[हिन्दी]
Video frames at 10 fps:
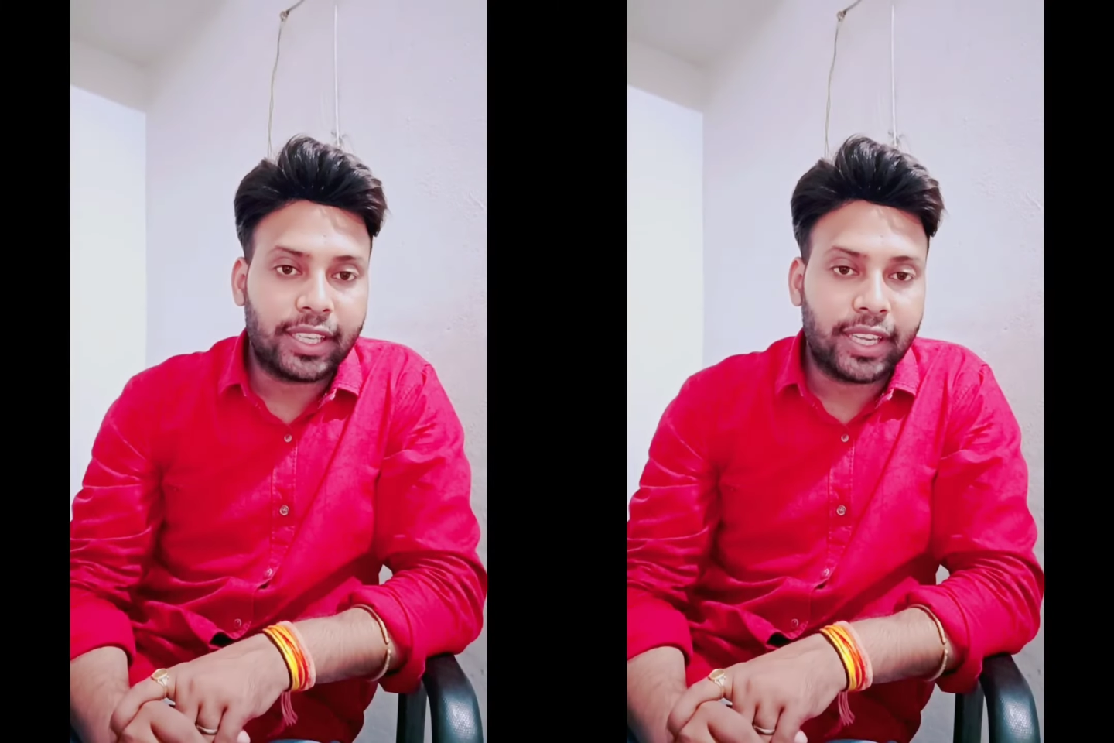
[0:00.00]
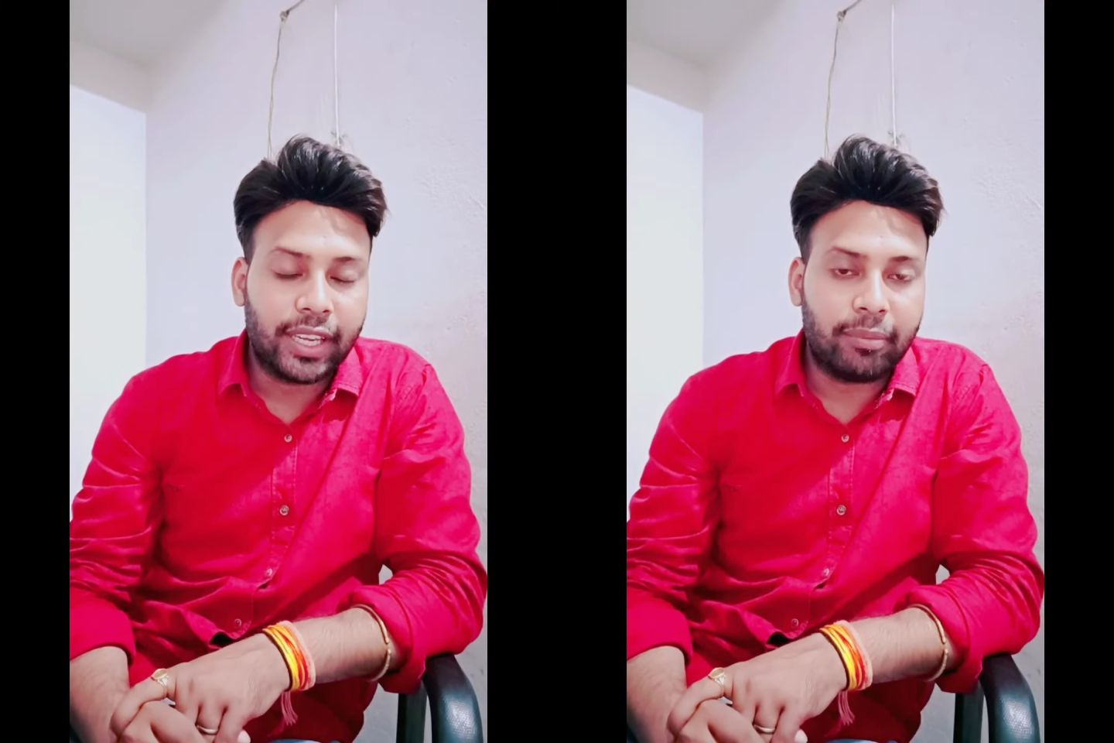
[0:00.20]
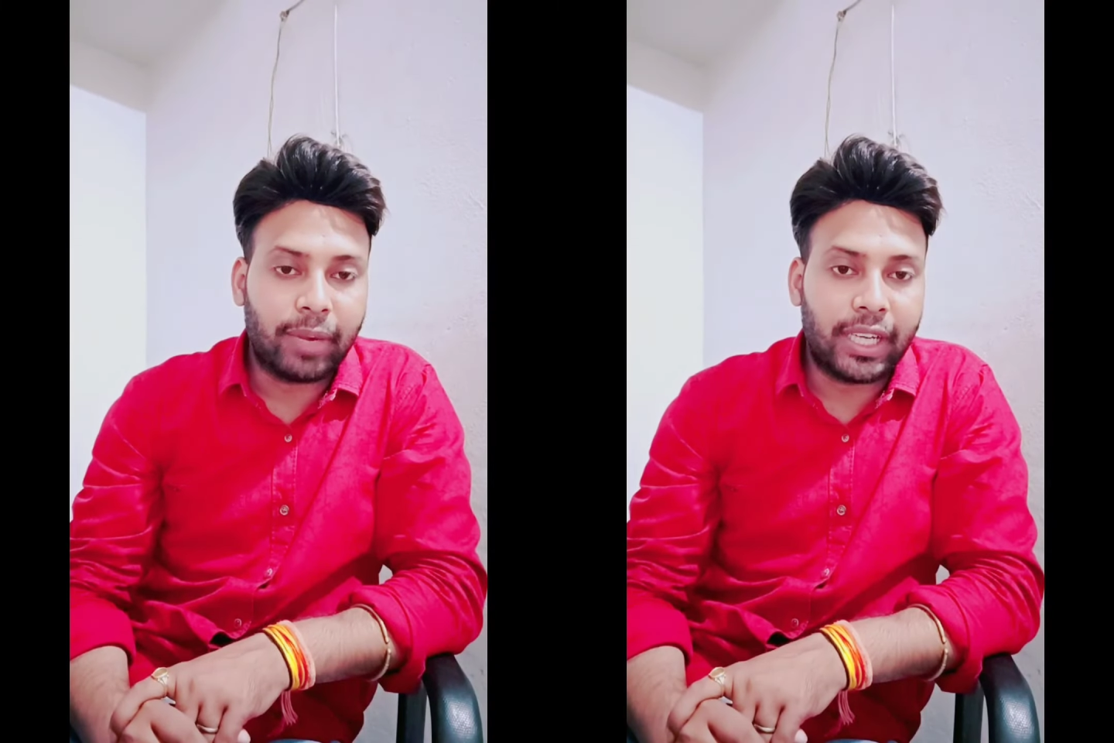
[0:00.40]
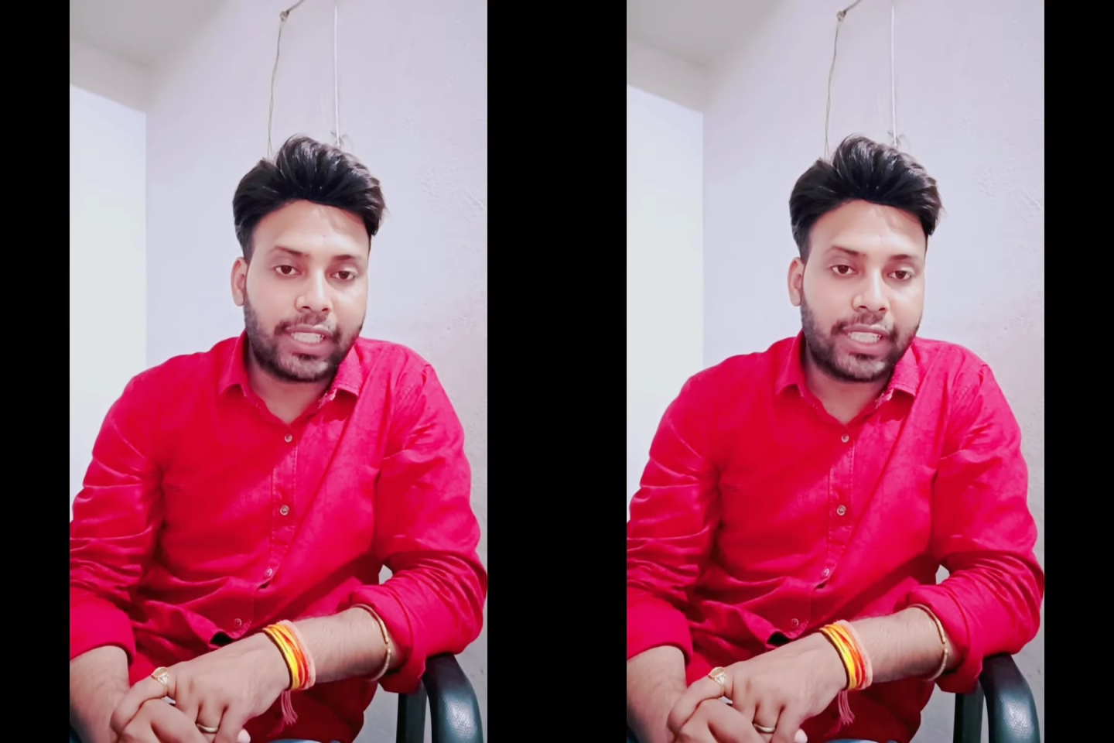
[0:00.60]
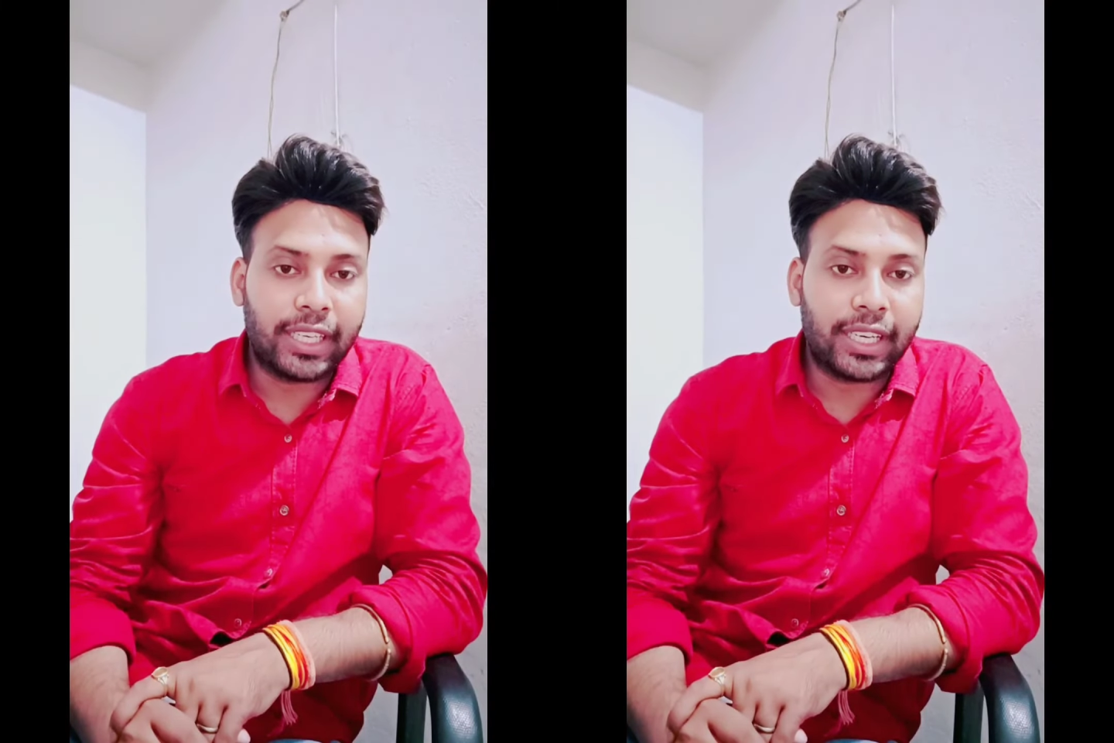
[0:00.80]
एक
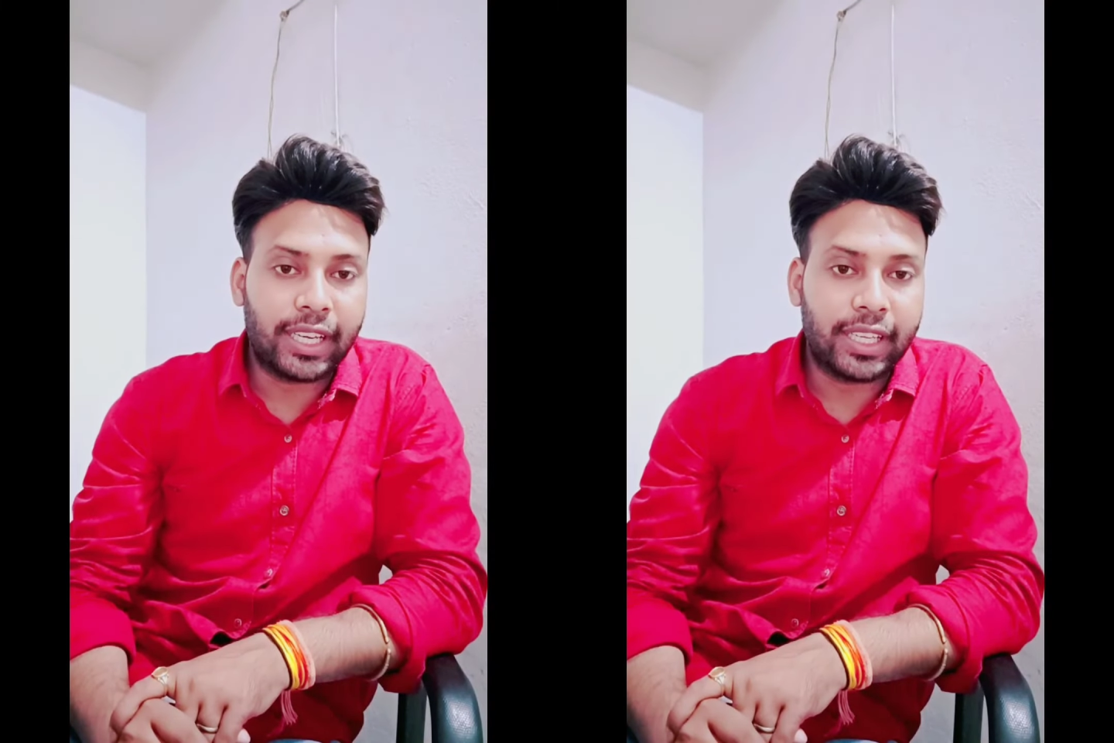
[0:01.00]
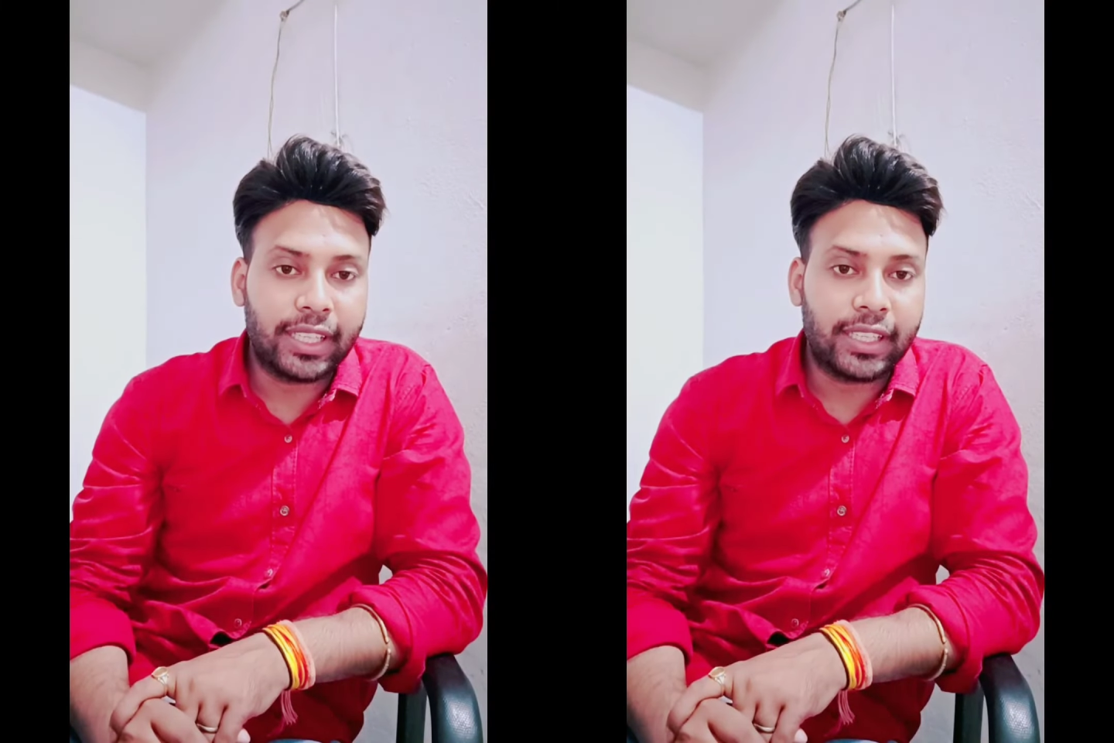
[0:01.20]
बाल्टी लेना है